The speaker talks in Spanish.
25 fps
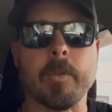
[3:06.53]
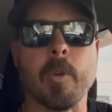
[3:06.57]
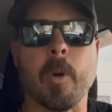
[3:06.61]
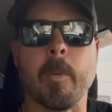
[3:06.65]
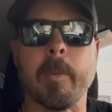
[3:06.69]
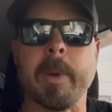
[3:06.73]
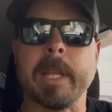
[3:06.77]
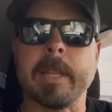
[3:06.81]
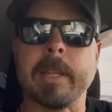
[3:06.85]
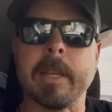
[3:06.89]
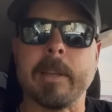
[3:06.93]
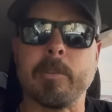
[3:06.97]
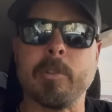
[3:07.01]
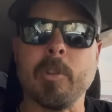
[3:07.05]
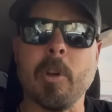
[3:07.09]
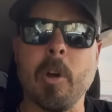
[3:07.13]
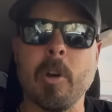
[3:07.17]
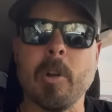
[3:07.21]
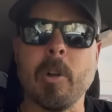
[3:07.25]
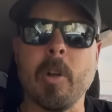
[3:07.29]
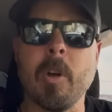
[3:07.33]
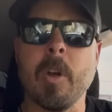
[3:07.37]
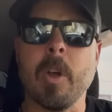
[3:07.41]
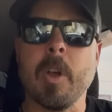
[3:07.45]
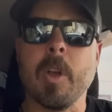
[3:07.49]
Yo me
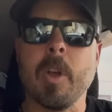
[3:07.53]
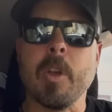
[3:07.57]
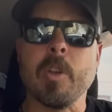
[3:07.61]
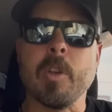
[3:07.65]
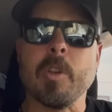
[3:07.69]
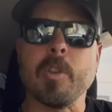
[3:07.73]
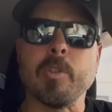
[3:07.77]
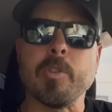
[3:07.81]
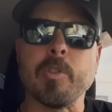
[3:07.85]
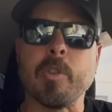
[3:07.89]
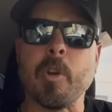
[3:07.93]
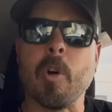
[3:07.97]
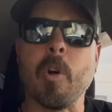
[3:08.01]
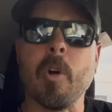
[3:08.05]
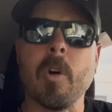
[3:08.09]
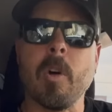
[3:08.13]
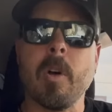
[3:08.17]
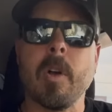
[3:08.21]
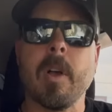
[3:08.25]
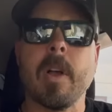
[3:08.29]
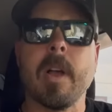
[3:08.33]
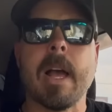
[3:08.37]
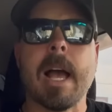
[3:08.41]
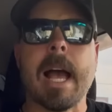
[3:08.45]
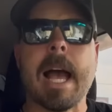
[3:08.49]
estaciono, yo
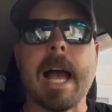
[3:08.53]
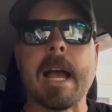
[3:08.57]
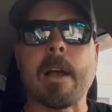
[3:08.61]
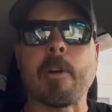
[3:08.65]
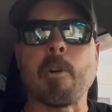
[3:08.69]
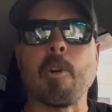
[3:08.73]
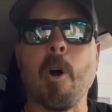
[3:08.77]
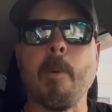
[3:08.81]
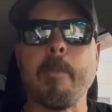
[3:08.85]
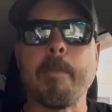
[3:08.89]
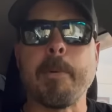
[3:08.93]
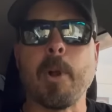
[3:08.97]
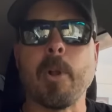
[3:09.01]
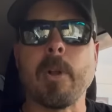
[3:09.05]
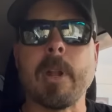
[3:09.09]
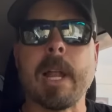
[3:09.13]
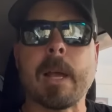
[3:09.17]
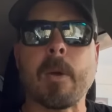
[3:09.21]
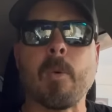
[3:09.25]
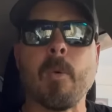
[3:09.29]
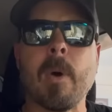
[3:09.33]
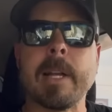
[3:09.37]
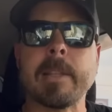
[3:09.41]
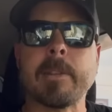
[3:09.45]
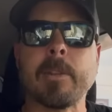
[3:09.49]
acoplo la
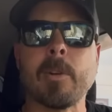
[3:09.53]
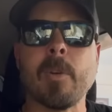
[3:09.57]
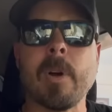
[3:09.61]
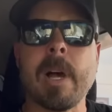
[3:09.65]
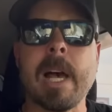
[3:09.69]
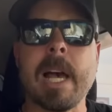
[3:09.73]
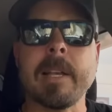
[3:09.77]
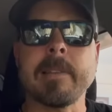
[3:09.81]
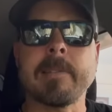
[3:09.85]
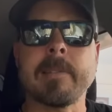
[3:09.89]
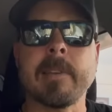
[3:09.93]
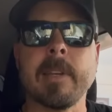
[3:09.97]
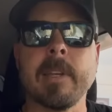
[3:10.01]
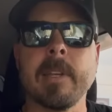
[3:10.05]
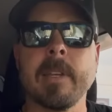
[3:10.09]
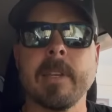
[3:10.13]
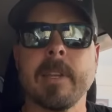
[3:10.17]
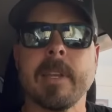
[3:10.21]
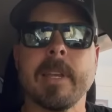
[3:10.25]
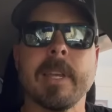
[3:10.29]
4H